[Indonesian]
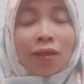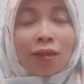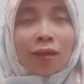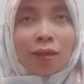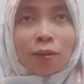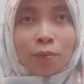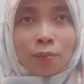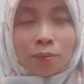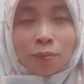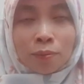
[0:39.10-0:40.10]
uh,
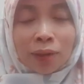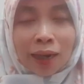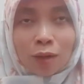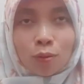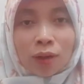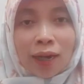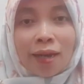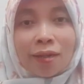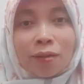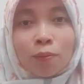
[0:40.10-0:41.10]

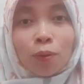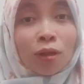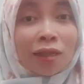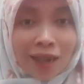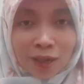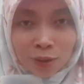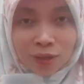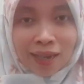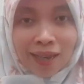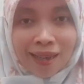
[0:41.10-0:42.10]
melakukan proses
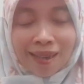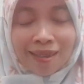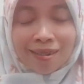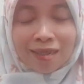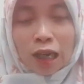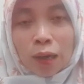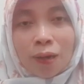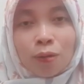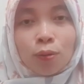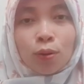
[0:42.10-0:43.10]
selanjutnya.
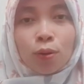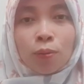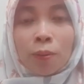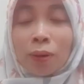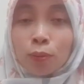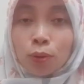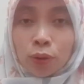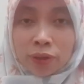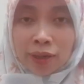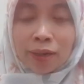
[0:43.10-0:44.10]
Nah, kalau untuk Bapak Ibu
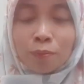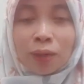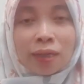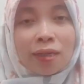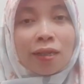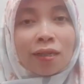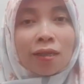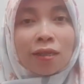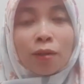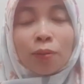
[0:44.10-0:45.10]
dosen pasti
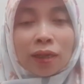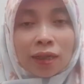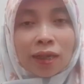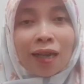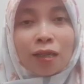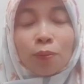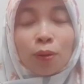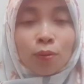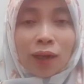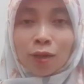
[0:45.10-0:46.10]
research gap ini sangat
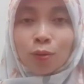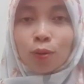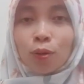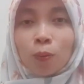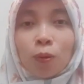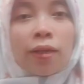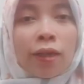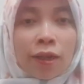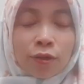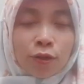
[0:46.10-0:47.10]
diperlukan untuk
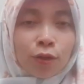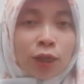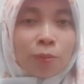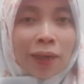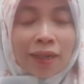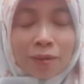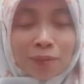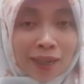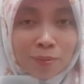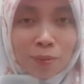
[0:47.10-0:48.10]
untuk
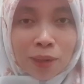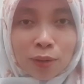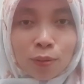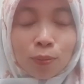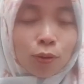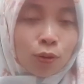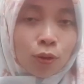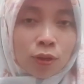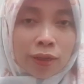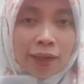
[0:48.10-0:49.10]
sebagian besar Bapak
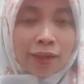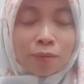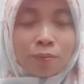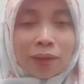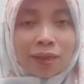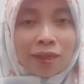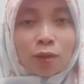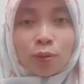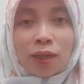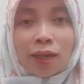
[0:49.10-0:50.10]
Ibu dosen
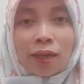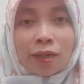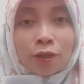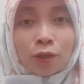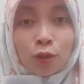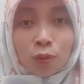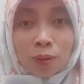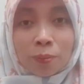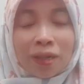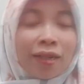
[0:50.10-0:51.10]
pastinya sudah
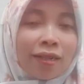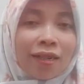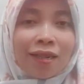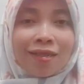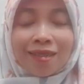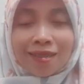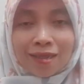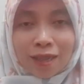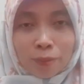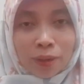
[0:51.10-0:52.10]
cukup familiar dengan
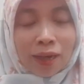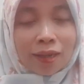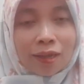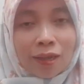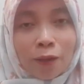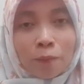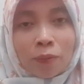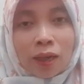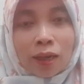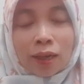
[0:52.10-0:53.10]
research gap ya artinya
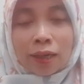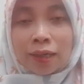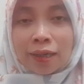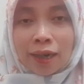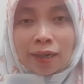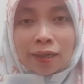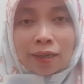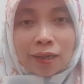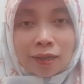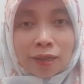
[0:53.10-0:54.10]
eh, dengan
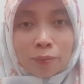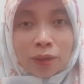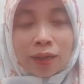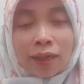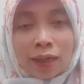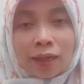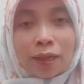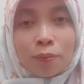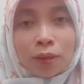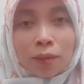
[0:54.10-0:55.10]
research gap
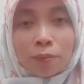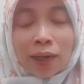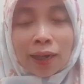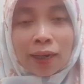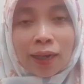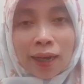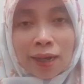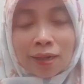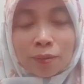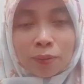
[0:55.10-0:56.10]
ini kita bisa
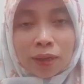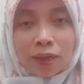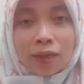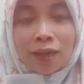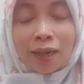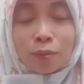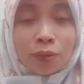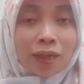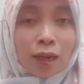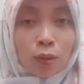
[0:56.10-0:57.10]
melangkah ke penelitian
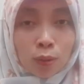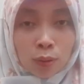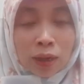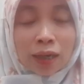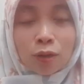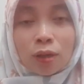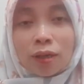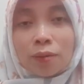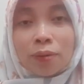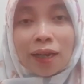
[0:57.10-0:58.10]
lebih jauh atau
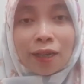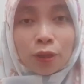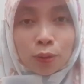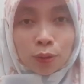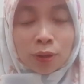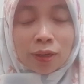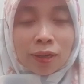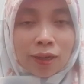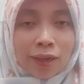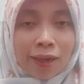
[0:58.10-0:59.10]
lebih lanjut.
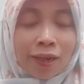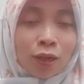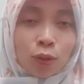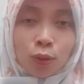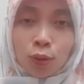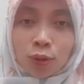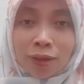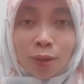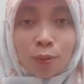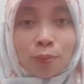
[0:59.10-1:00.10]
Nah,
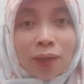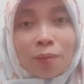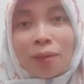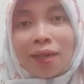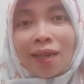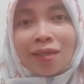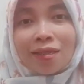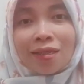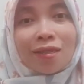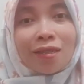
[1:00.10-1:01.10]
untuk tahu bagaimana
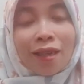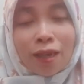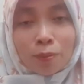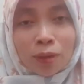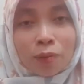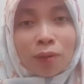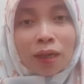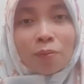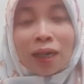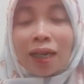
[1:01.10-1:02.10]
research gap dan
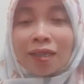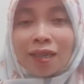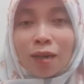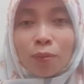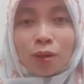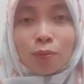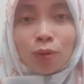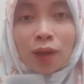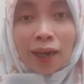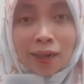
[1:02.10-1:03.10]
bagaimana cara
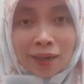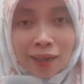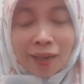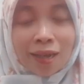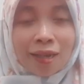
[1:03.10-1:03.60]
menemukannya,